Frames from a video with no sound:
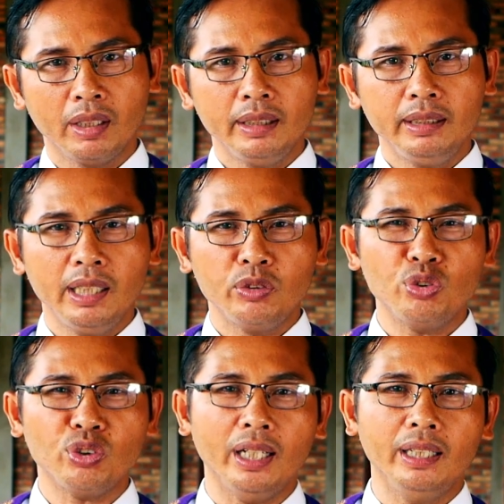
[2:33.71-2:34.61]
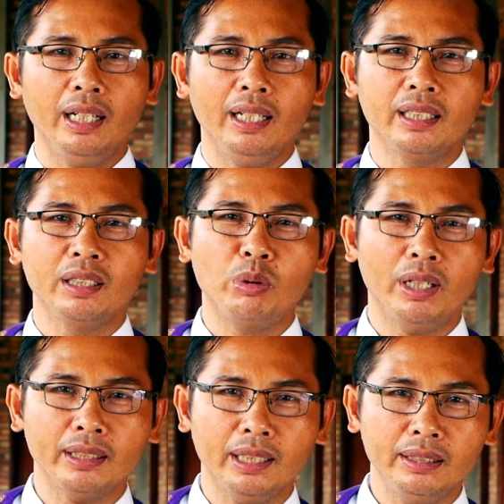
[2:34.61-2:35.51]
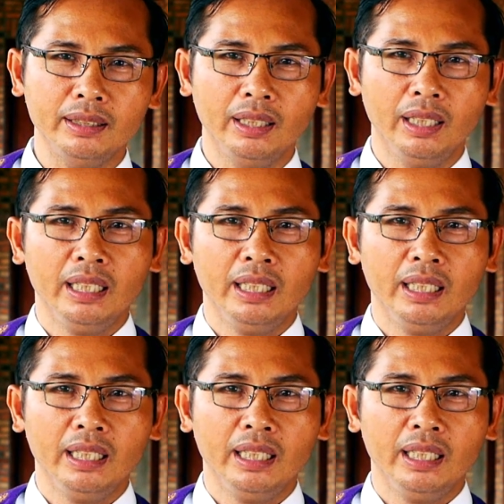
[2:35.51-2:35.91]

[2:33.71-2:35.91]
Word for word: Yesus adalah kekuatan,